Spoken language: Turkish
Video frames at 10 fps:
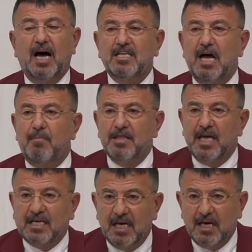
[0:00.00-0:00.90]

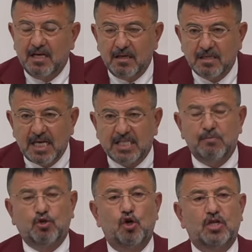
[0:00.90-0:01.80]
Adıyaman'daki
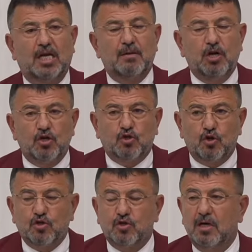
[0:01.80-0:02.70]
seçim sonuçlarını
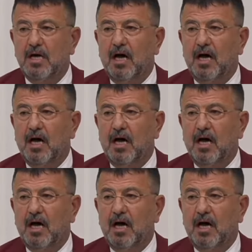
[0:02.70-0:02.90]
biliyorsunuz.